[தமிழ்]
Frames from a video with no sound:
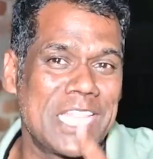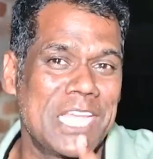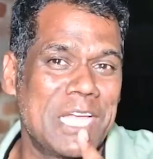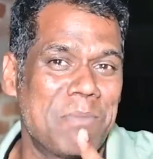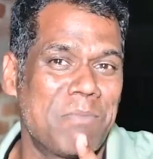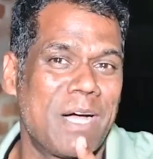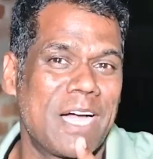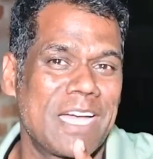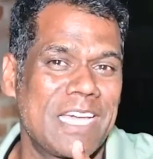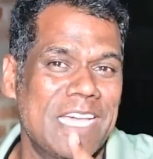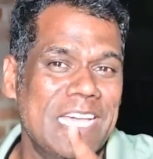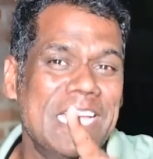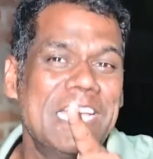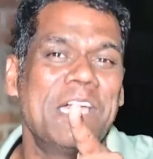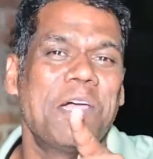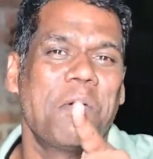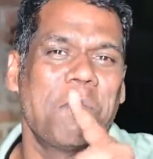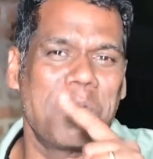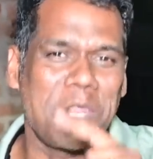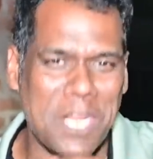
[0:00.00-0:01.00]
அதிகமாக
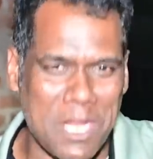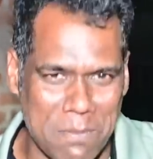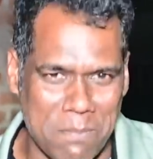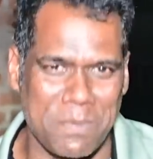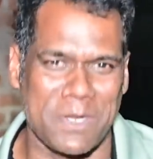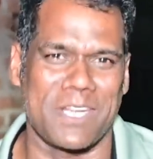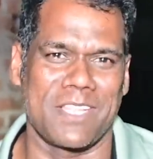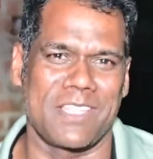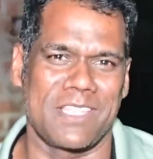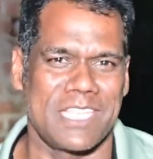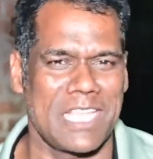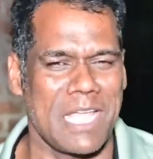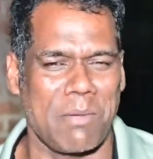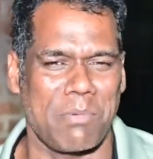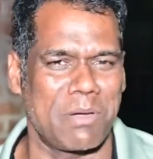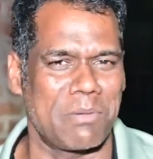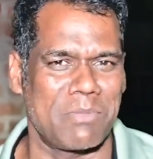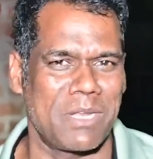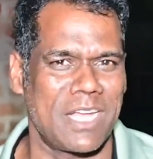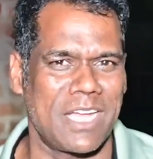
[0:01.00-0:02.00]
விற்கப்பட்டது
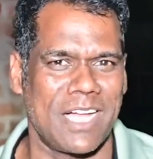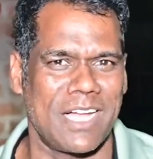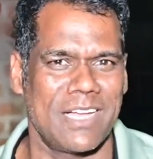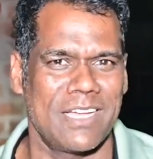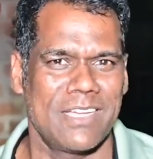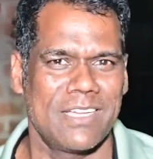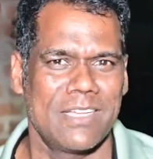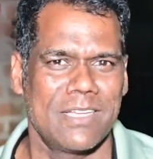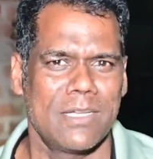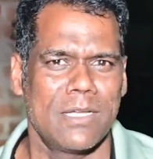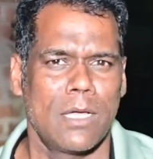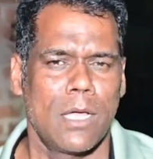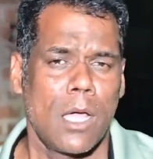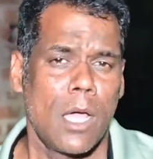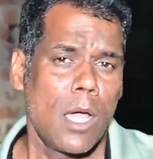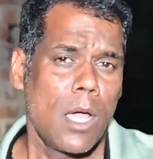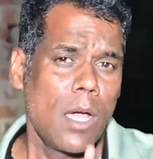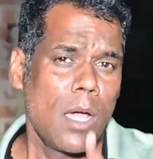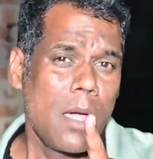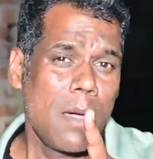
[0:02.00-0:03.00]
ஞாபகம் இருக்கா
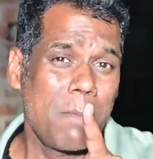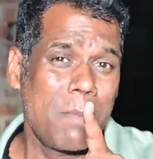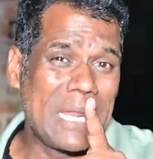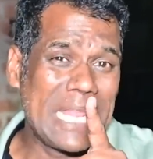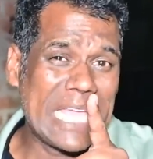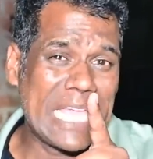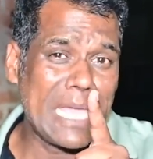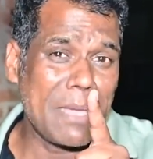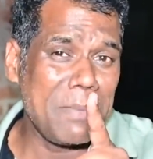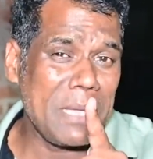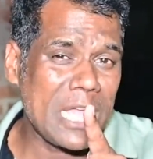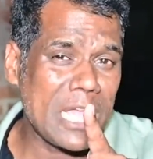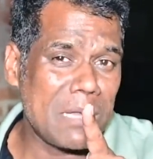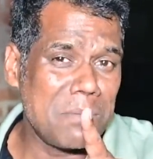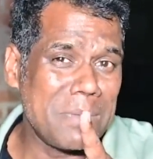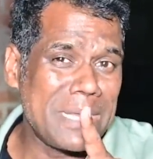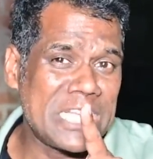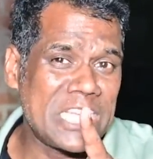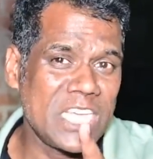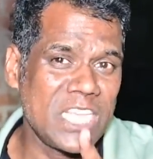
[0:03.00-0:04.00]
பல
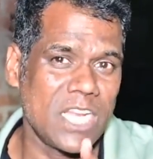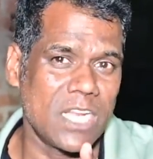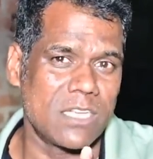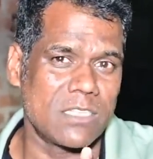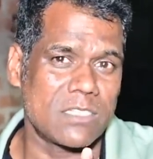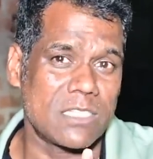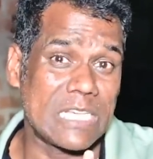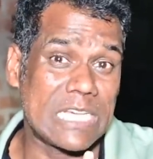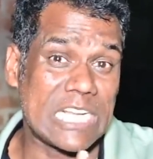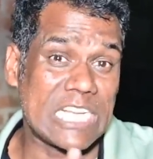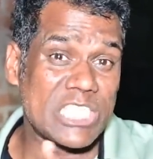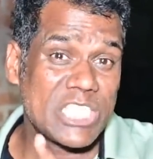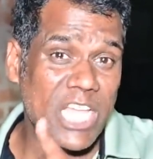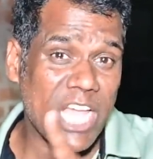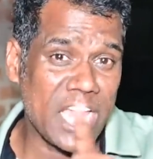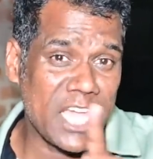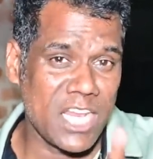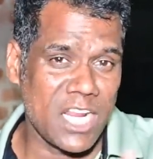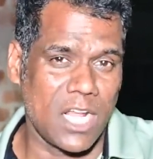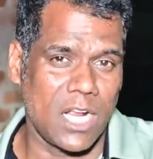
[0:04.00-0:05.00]
கெமிக்கல் மெட்டீரியல்ஸ்
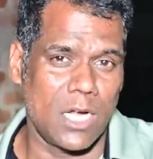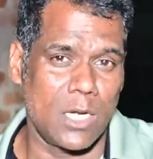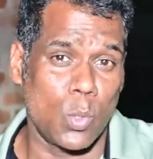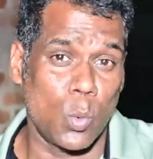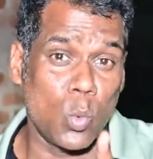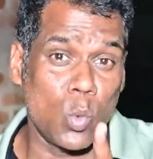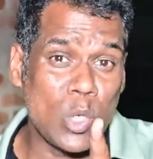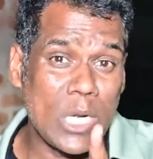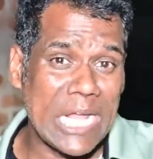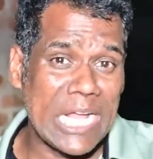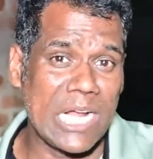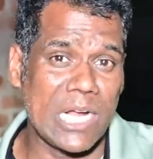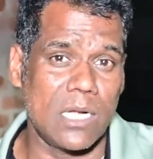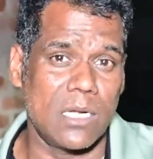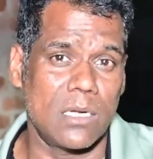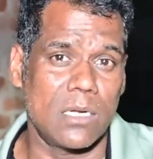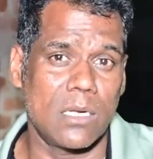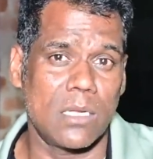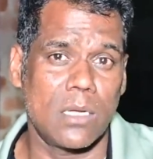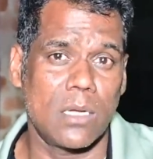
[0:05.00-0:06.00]
ரசாயனங்கள்
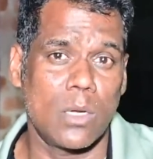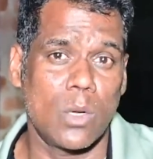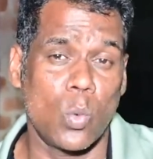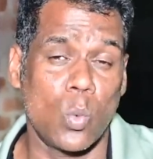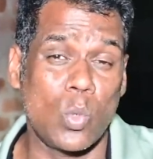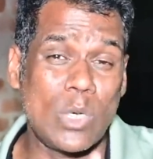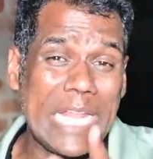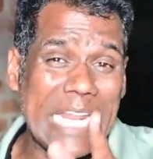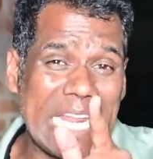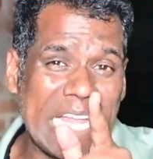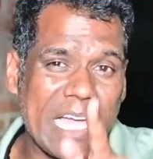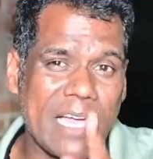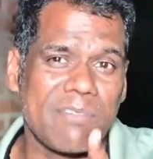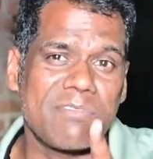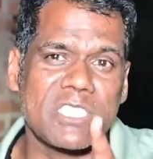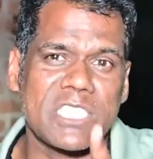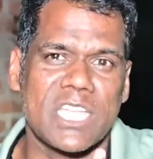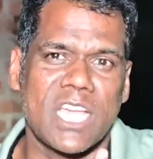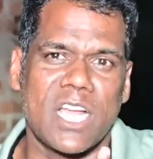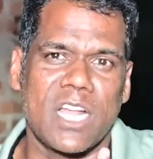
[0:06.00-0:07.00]
உரங்கள் உடல்
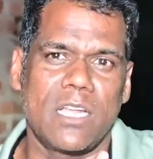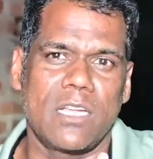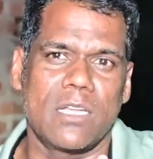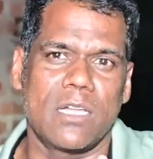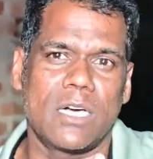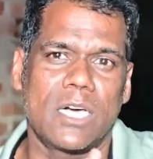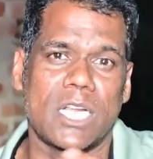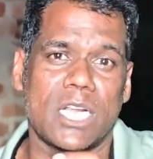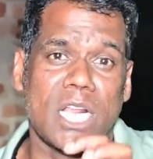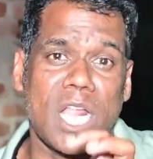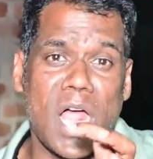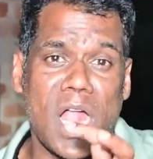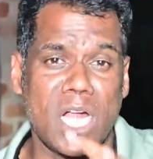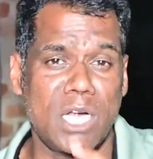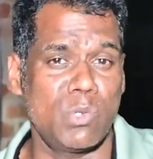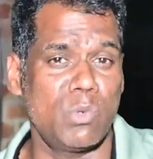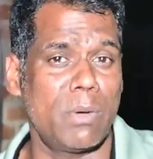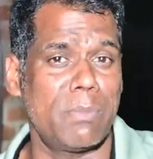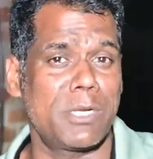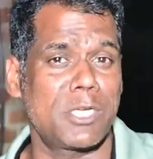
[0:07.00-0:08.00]
கவசங்கள்
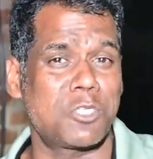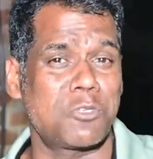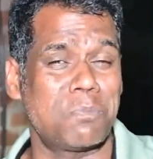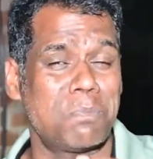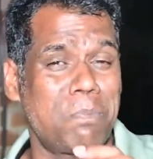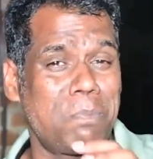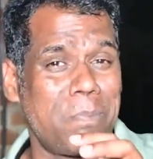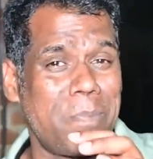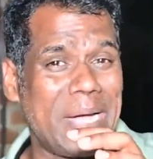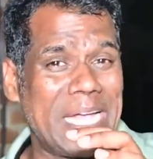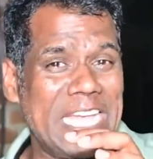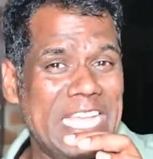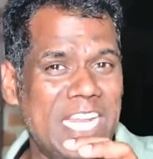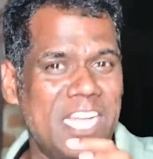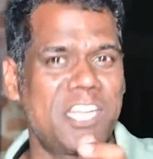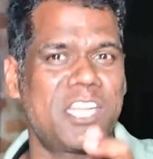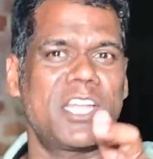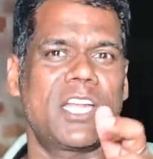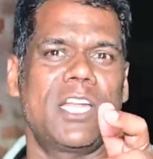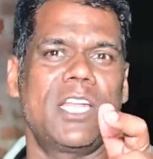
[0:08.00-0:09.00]
இராணுவ மற்றும்
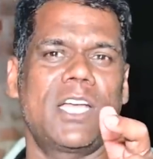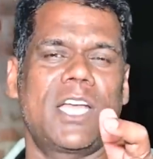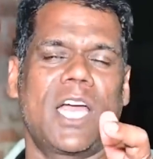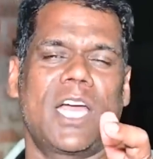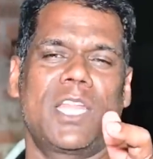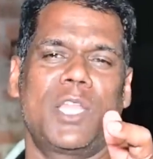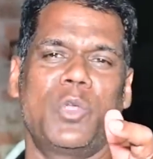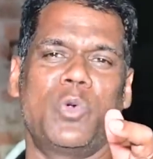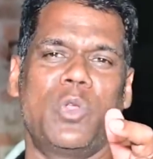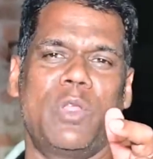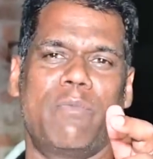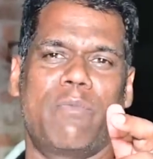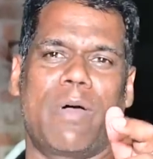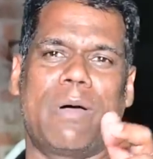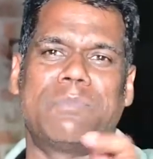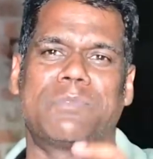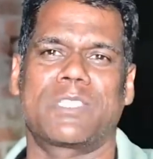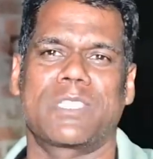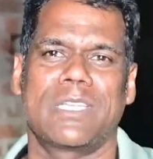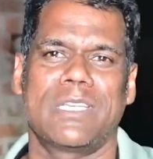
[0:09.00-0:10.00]
பைலட்டுகளுக்கான
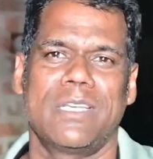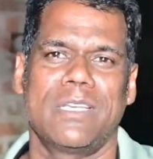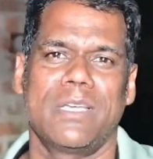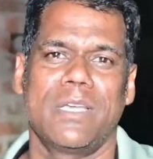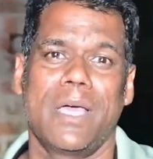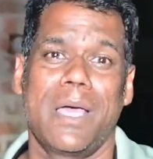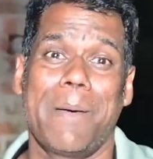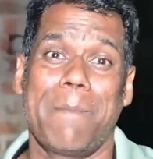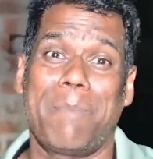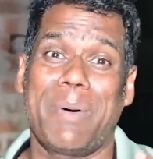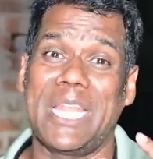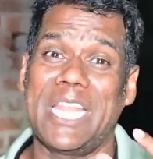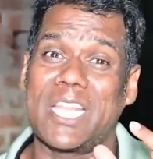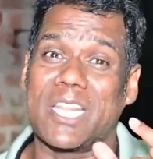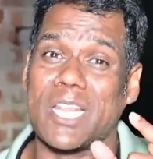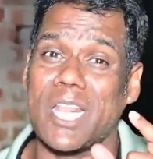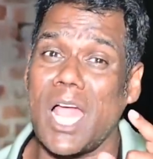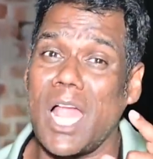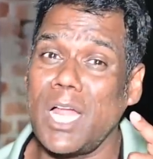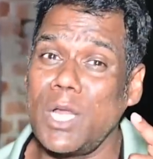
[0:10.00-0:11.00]
யூனிஃபார்ம்ஸ் பல
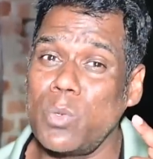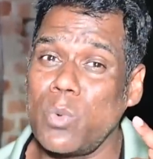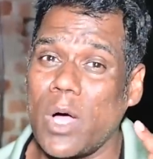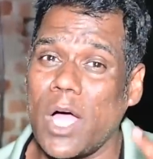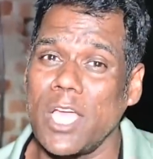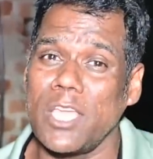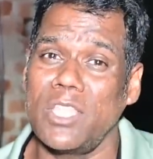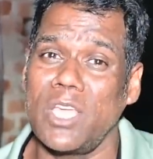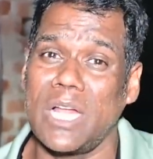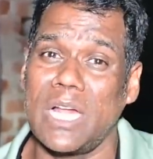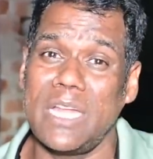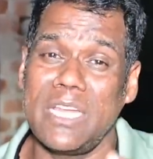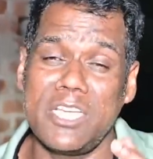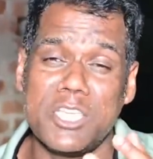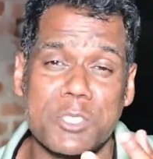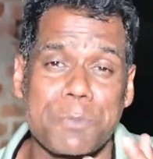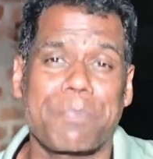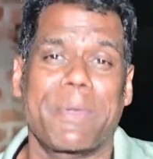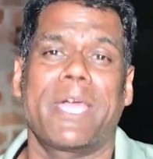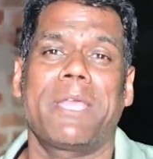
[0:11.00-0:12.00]
இராணுவ
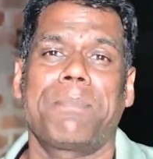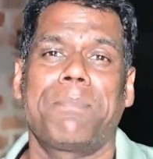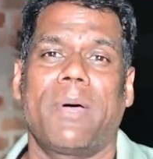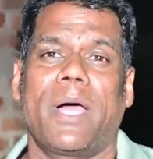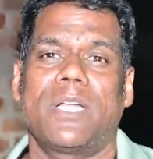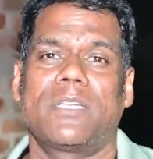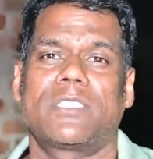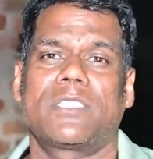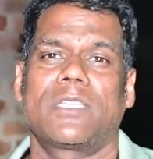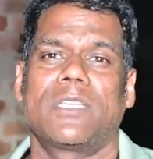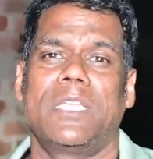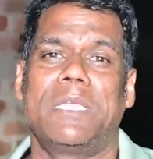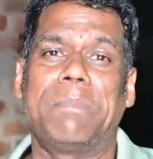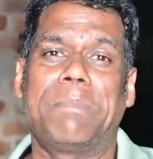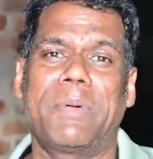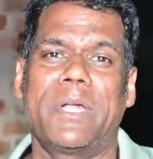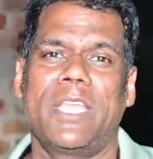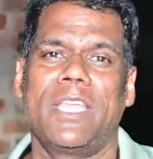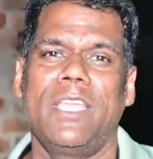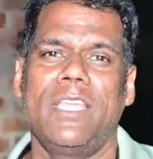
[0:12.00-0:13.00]
ஆயுதங்களின் ஸ்பேர் பார்ட்ஸ்
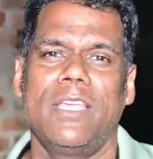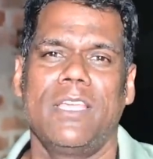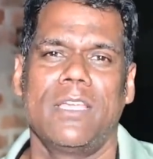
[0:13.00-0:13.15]
இப்படி